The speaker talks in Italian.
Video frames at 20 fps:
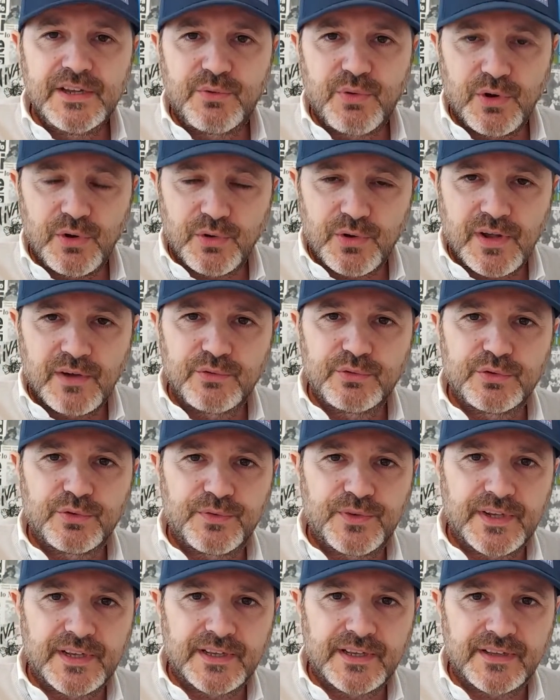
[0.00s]
di quello che ha avuto
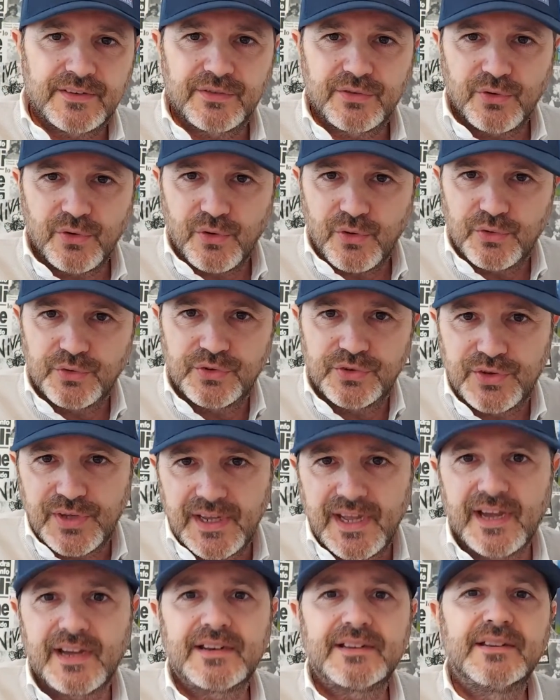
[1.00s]
fino adesso
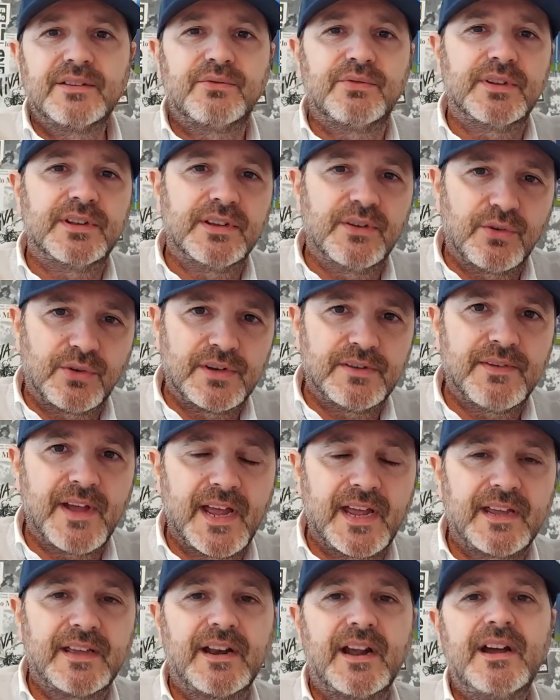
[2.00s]
Ostigard, quindi
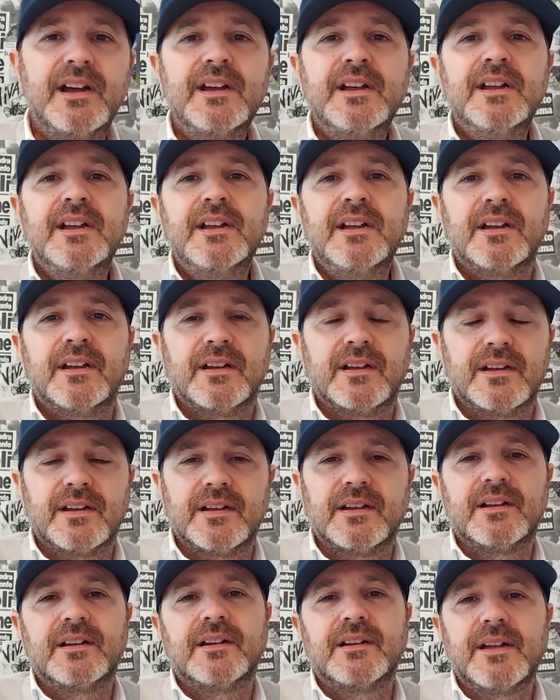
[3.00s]
Oliveira
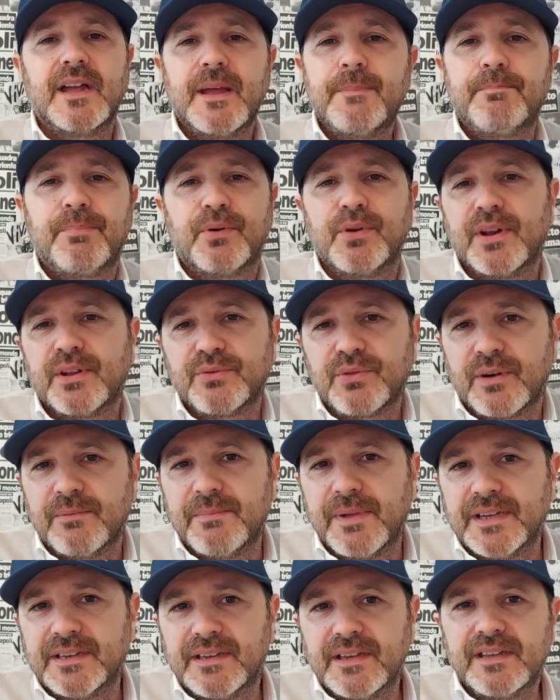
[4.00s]
eh, e poi
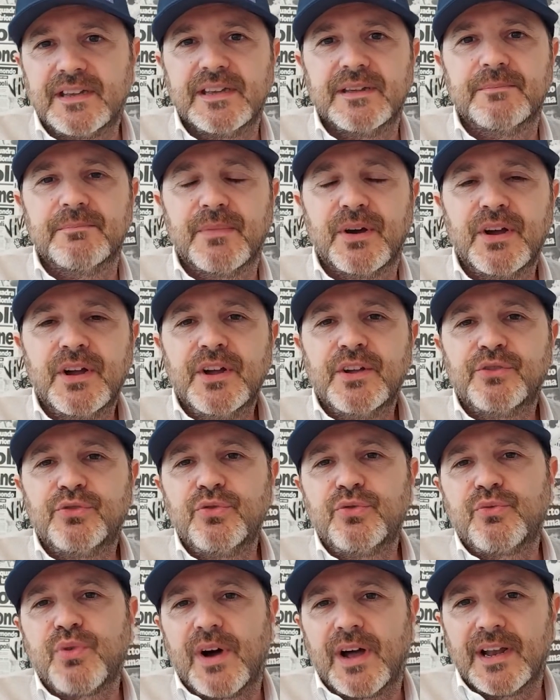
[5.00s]
naturalmente Kim
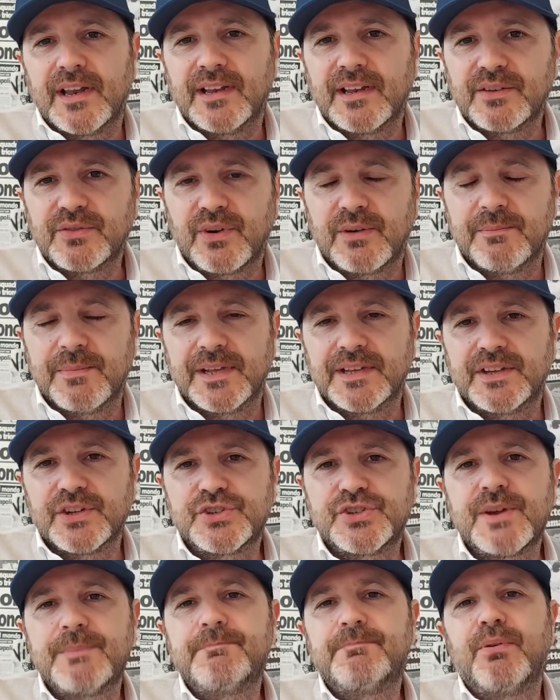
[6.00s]
sul quale naturalmente
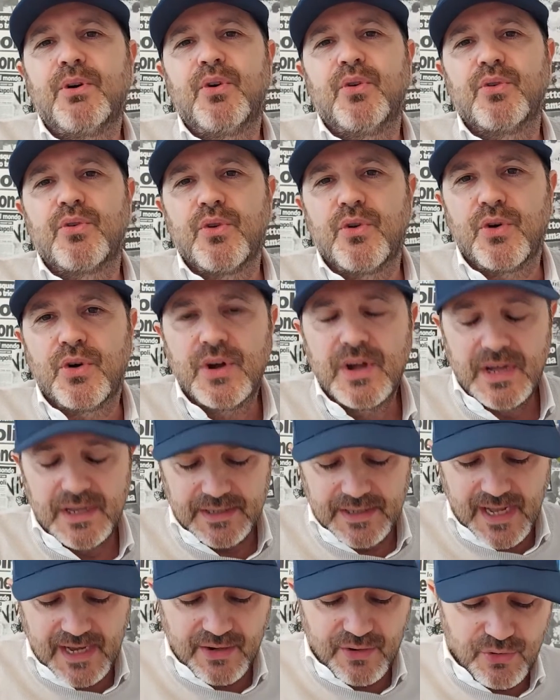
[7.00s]
c'è
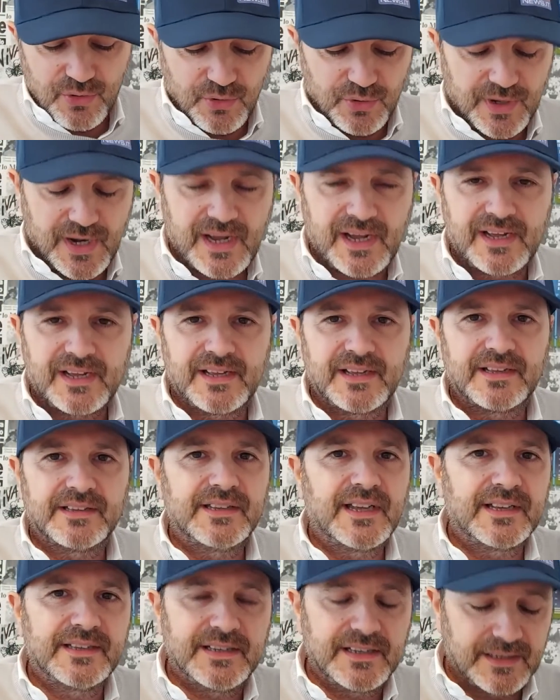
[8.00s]
poco ancora eh,
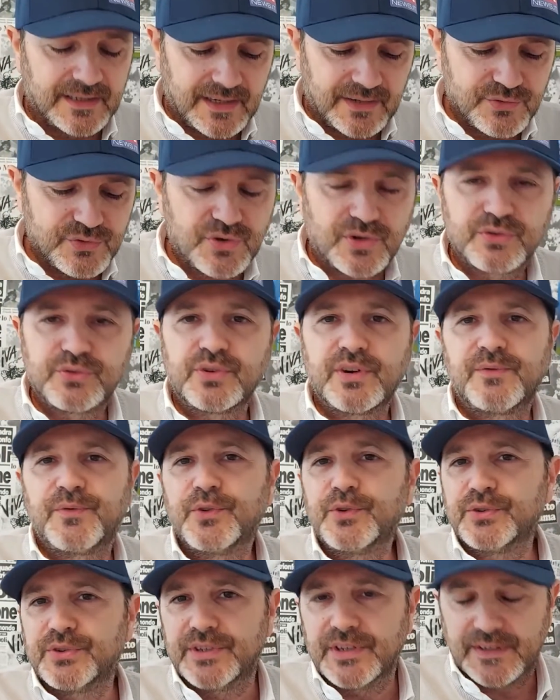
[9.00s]
da dire, un giocatore
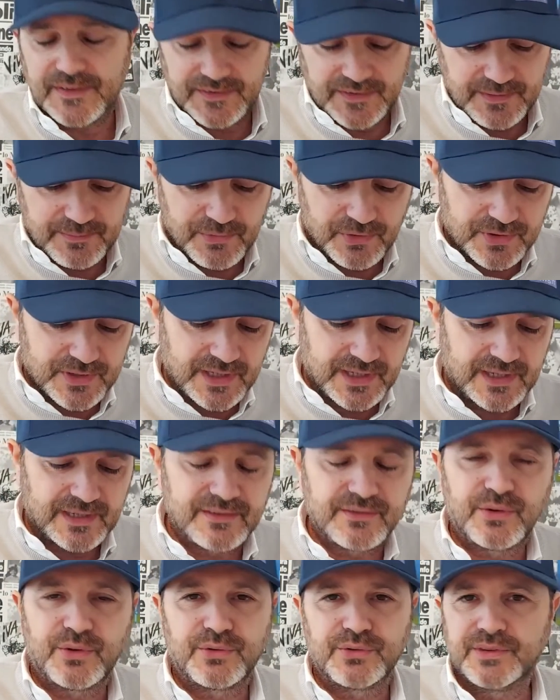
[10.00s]
fortissimo che
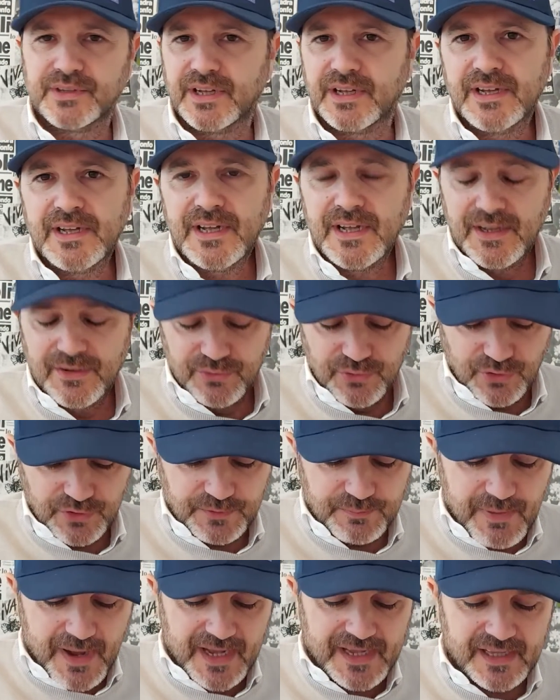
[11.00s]
non, non,
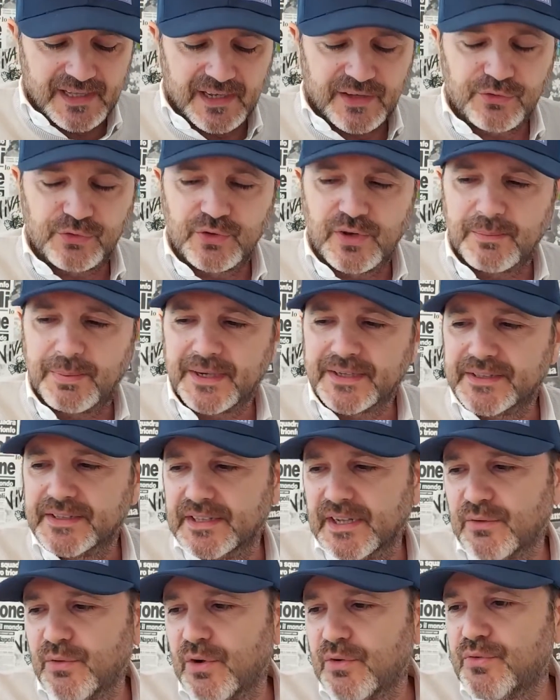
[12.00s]
sbaglia nessuna
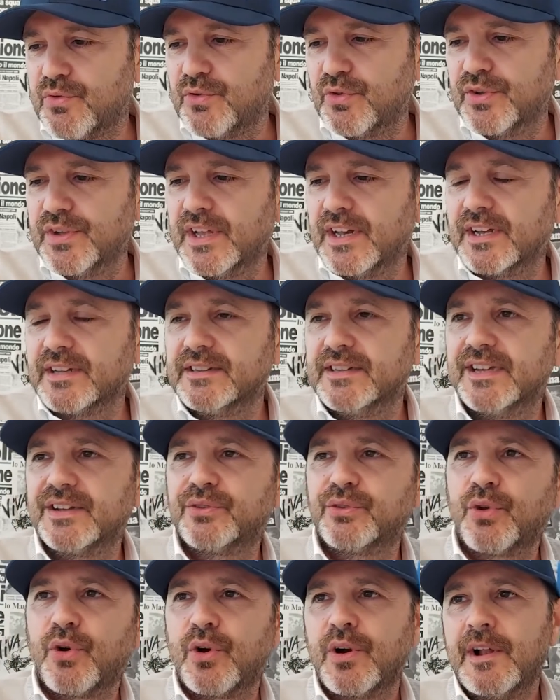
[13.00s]
partita, qualcuno ieri ha
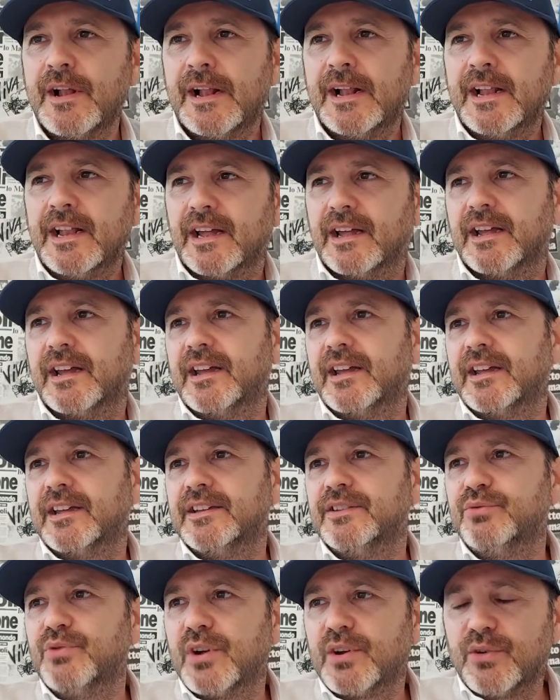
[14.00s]
detto eh,
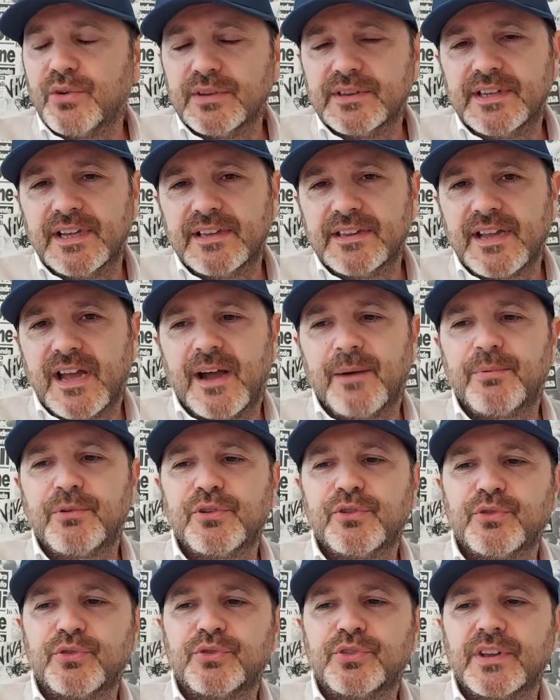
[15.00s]
i due gol del
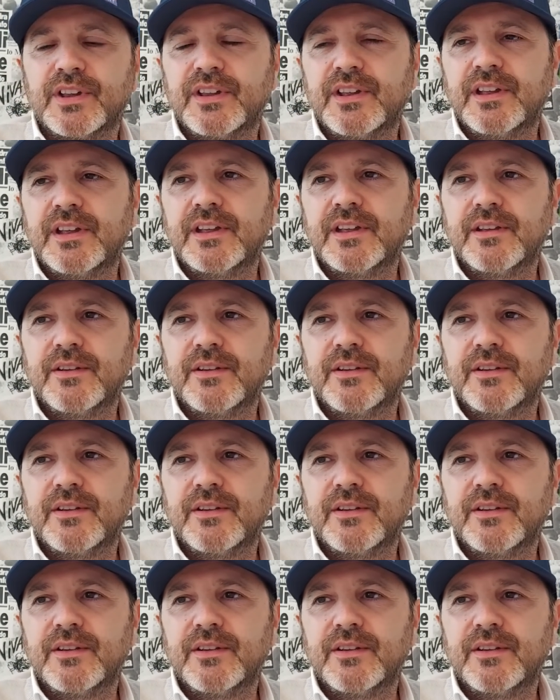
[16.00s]
Napoli sono stati,